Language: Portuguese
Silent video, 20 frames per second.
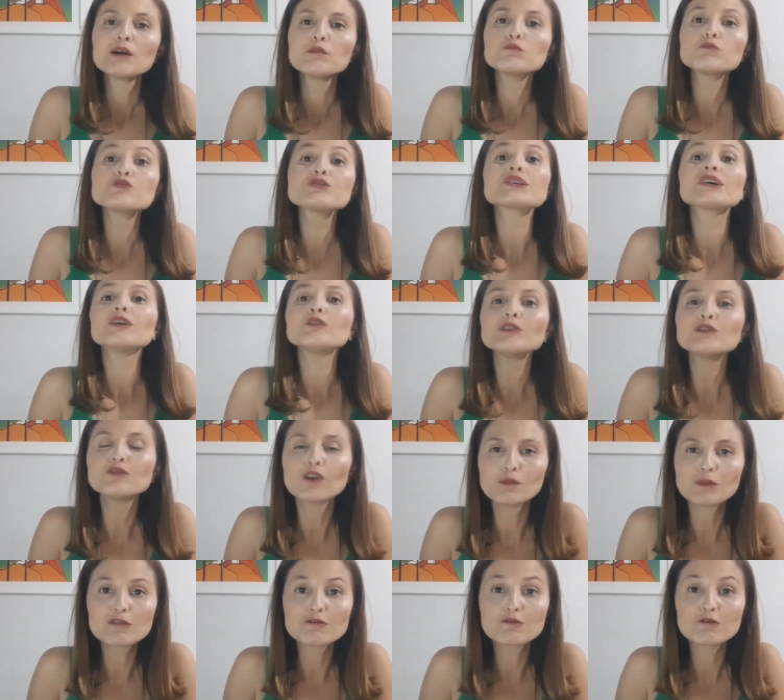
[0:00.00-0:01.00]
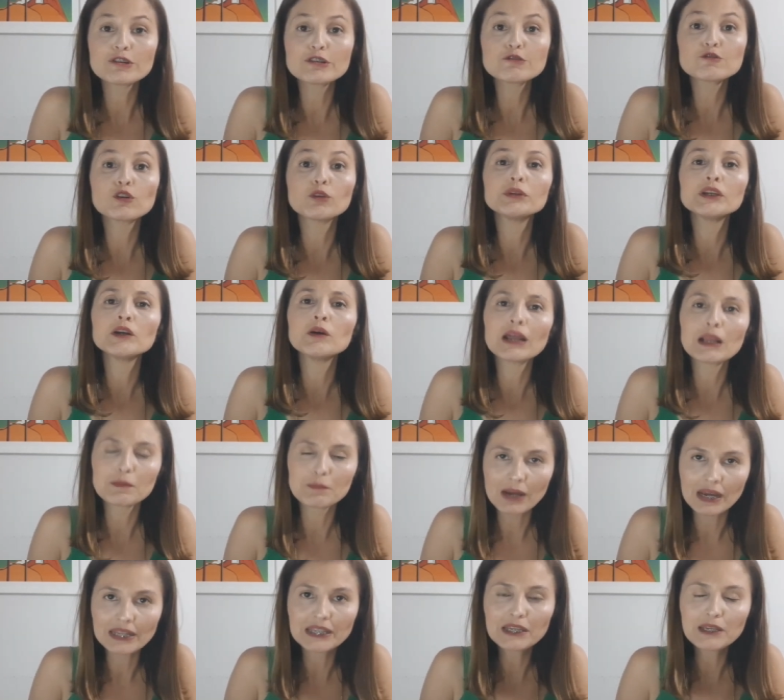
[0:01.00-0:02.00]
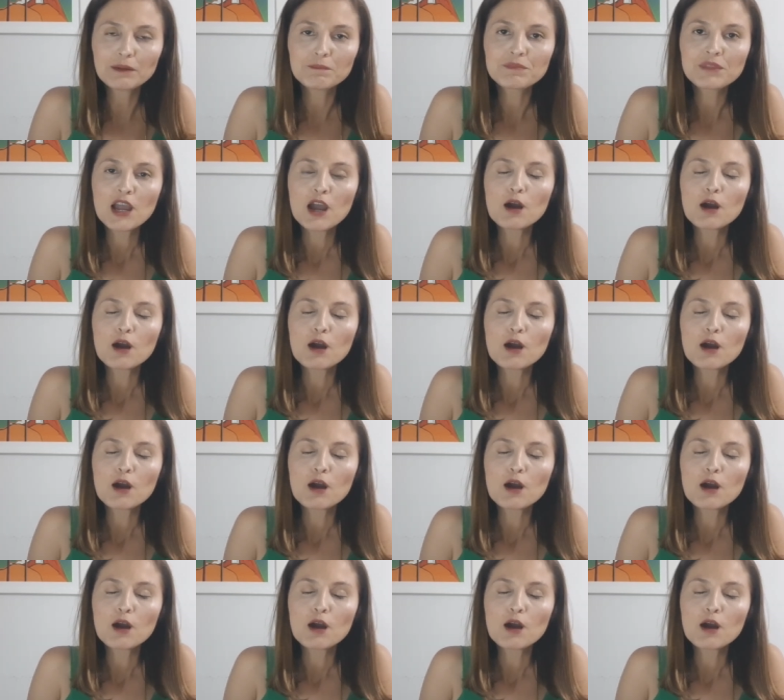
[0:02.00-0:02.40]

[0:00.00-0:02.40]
buscando informações sobre Guarapari,